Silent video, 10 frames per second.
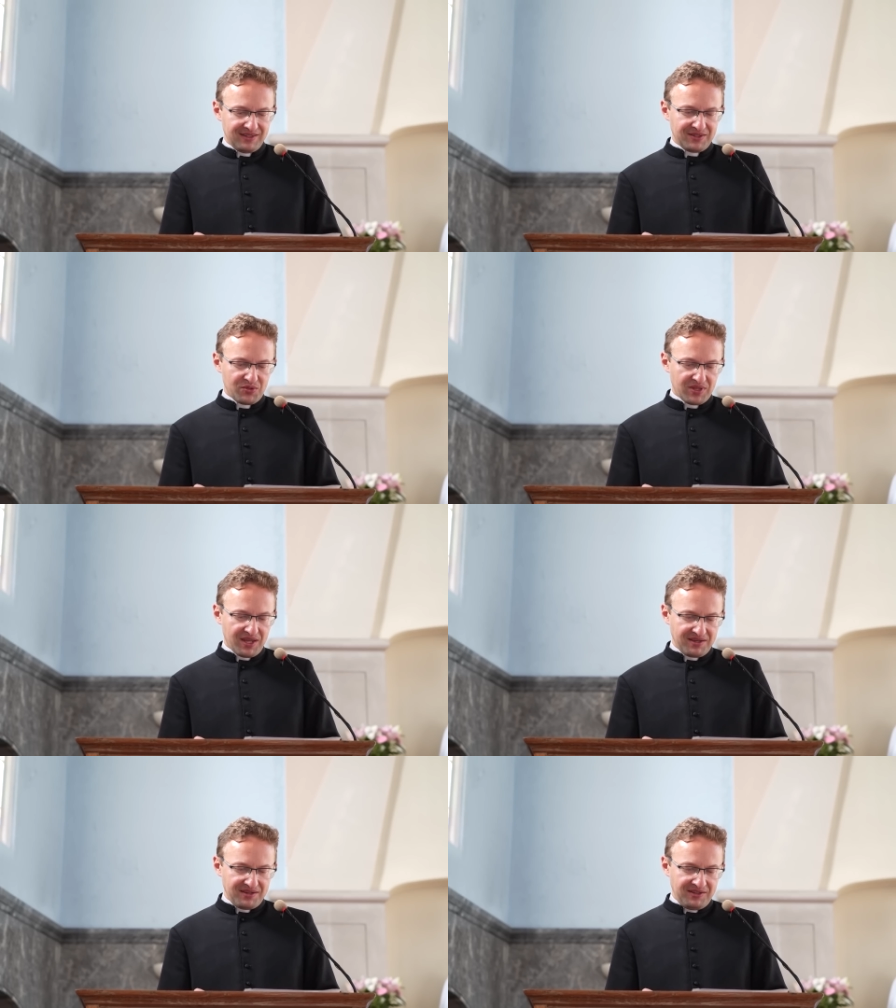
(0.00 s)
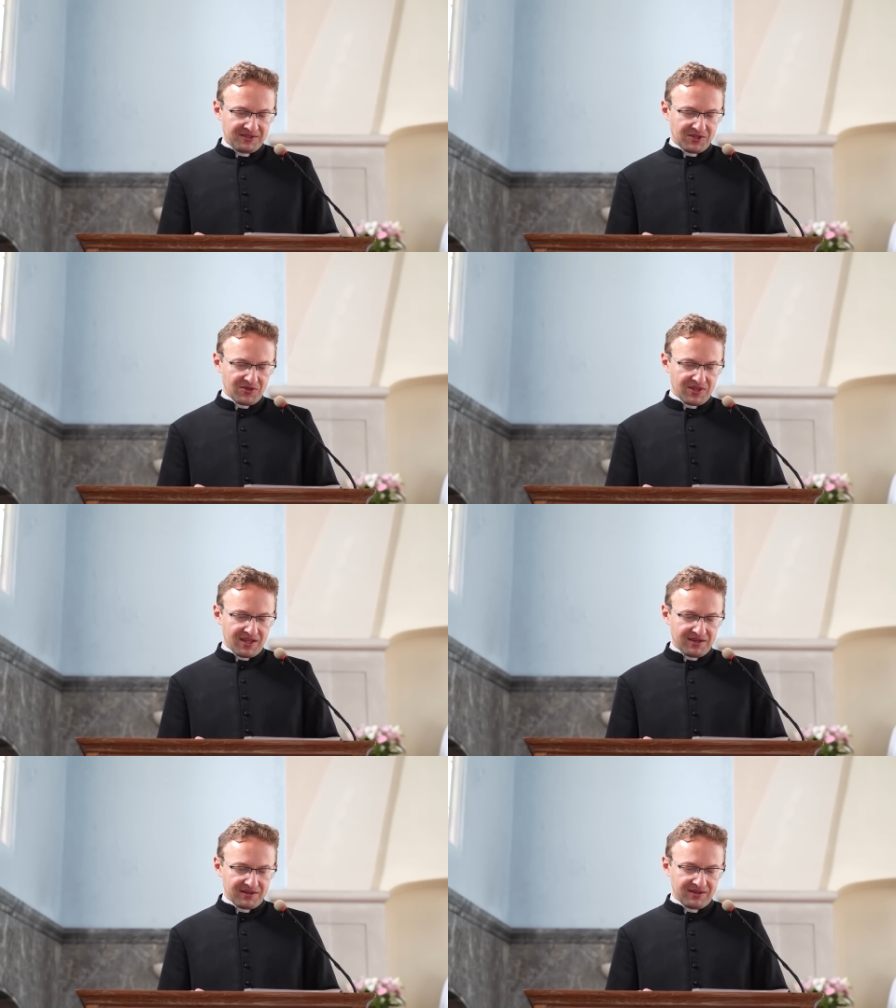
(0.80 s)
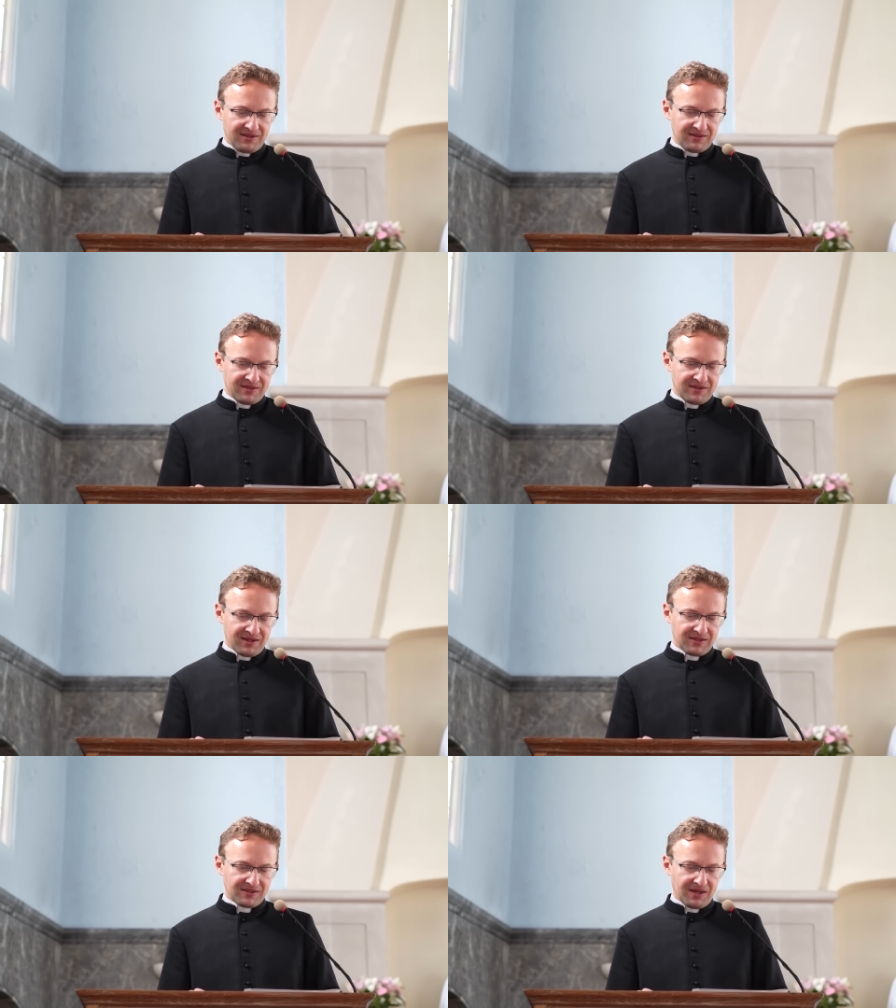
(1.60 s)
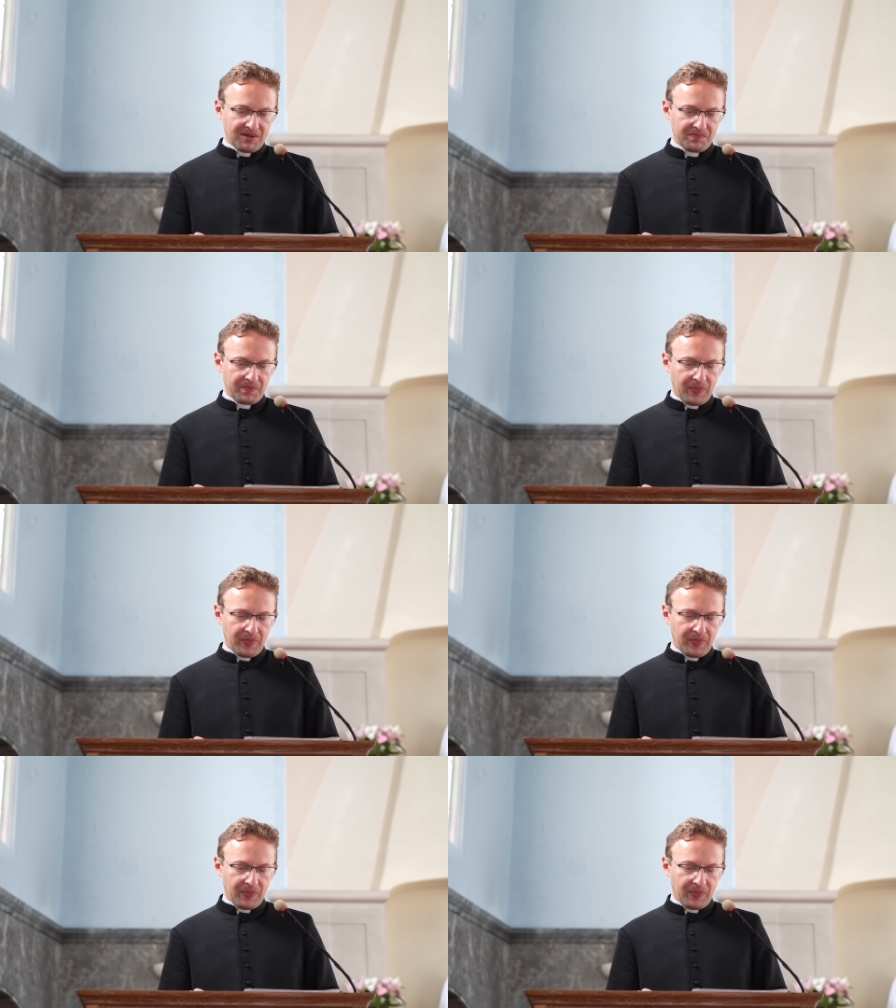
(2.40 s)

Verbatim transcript: I tutaj istotna dygresja.